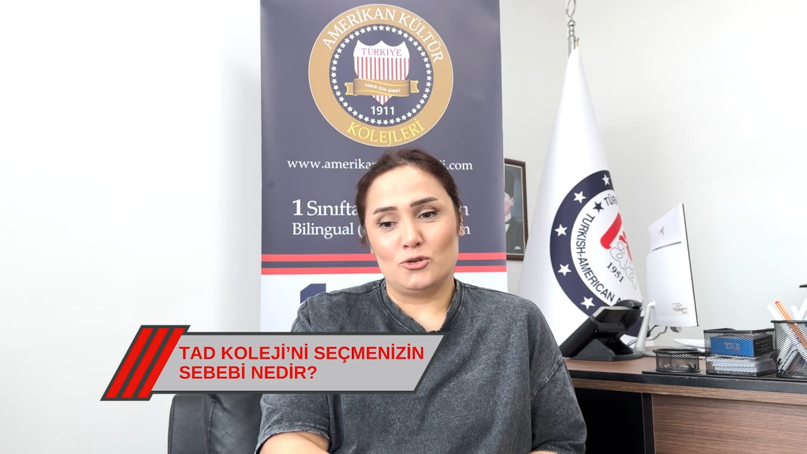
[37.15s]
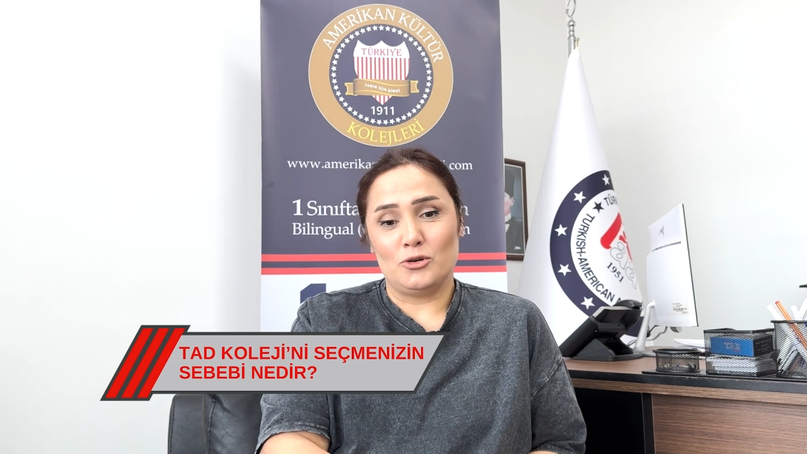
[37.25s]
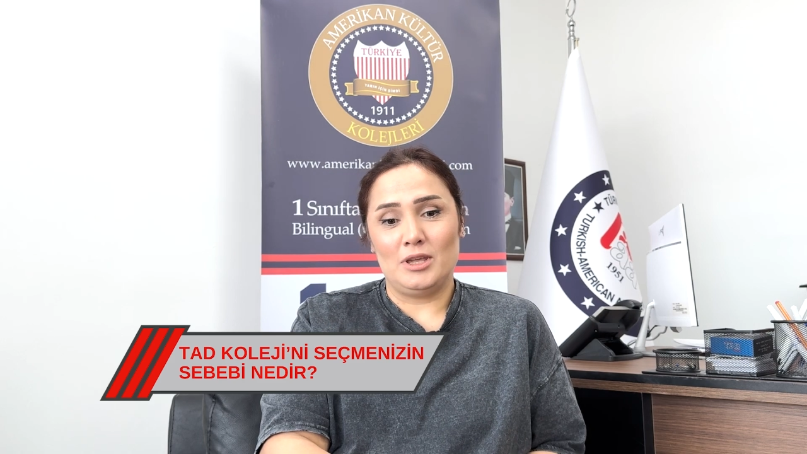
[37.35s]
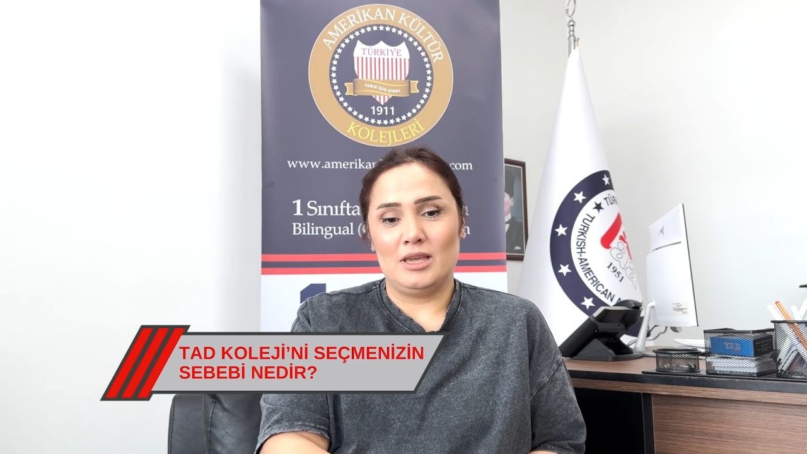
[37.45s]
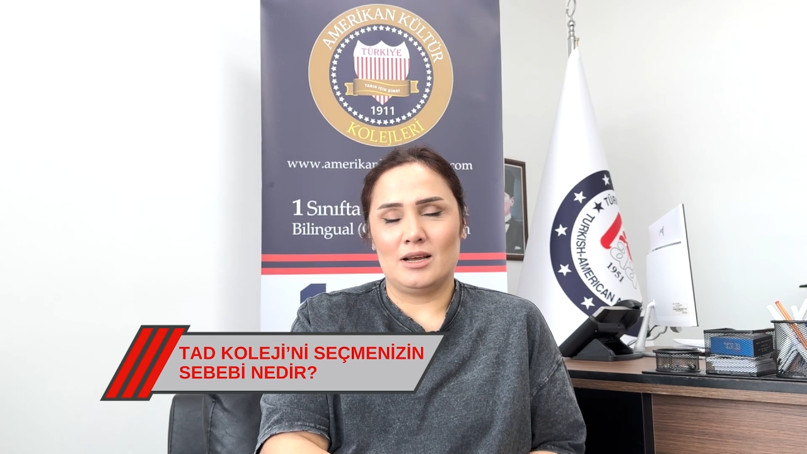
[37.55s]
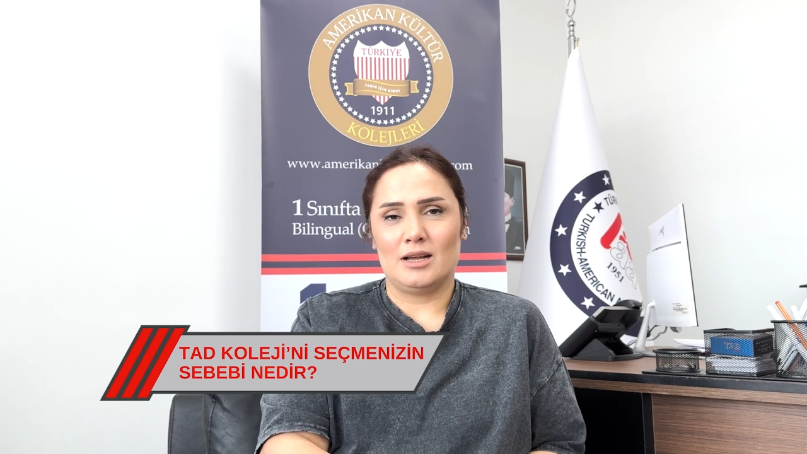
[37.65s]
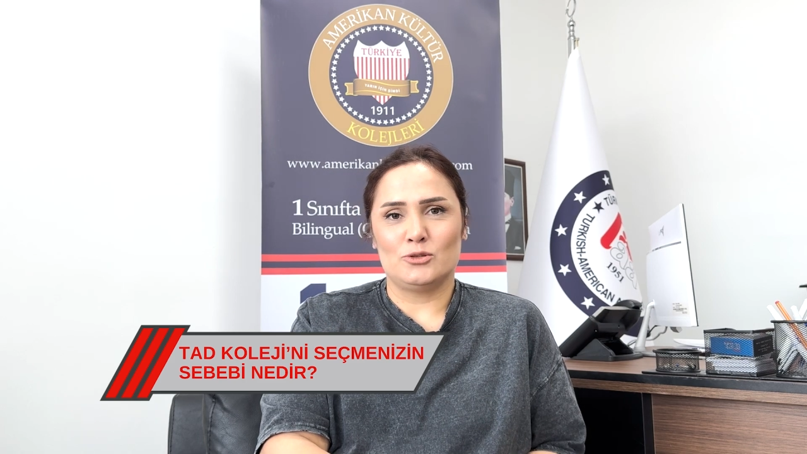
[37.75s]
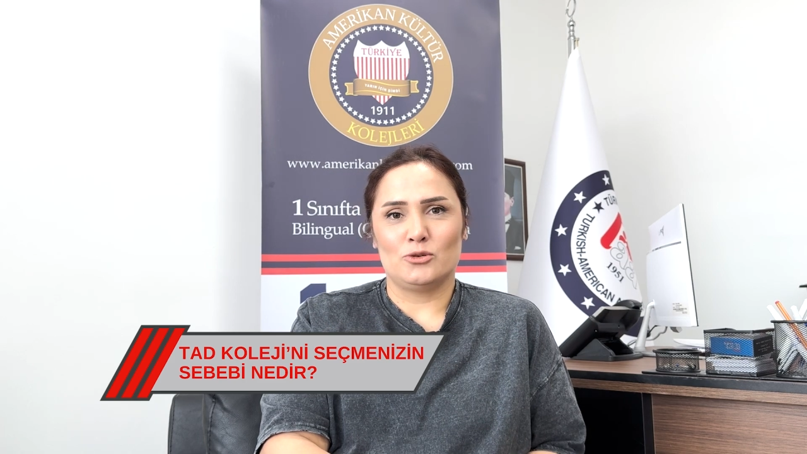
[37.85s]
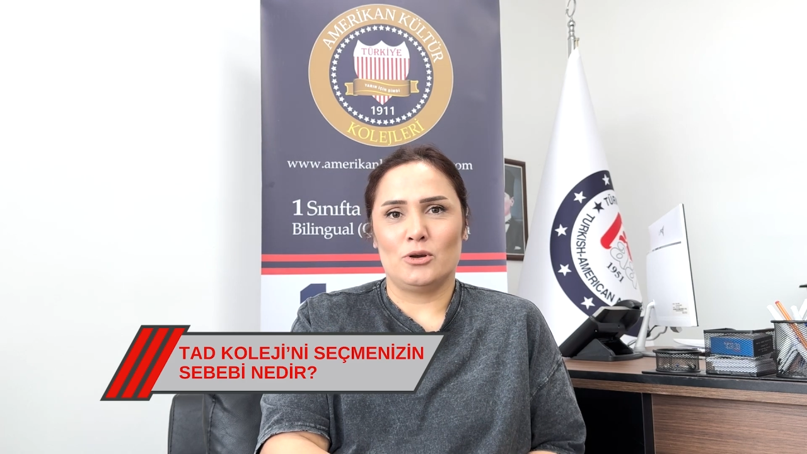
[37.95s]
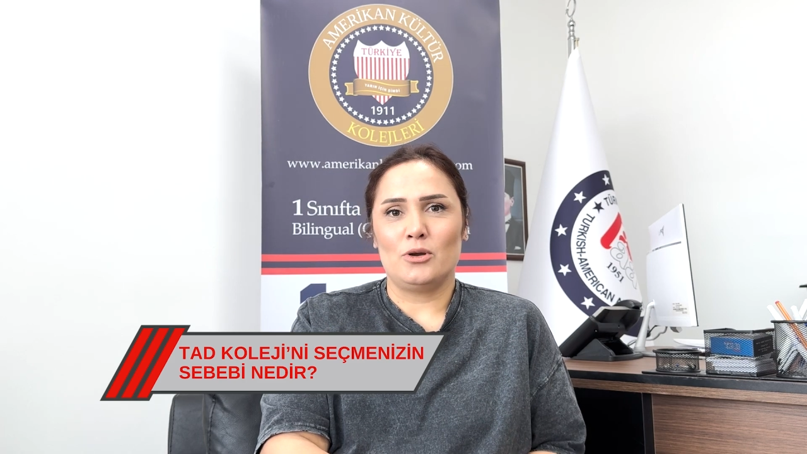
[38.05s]
Çok iyi
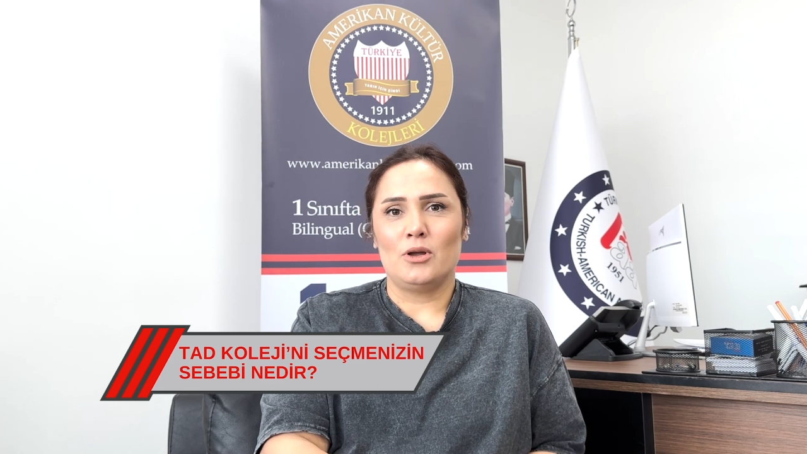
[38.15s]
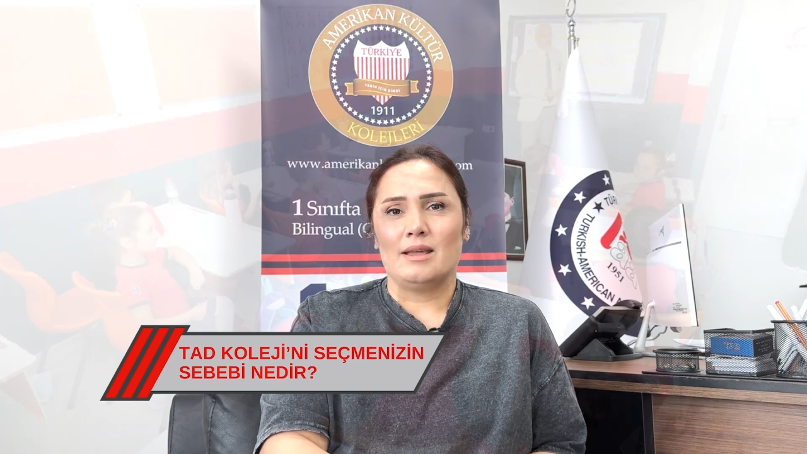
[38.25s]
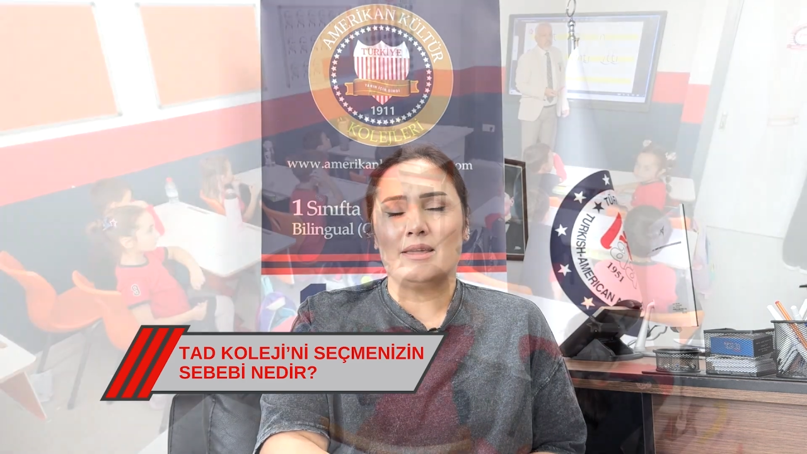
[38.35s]
kadro. Ya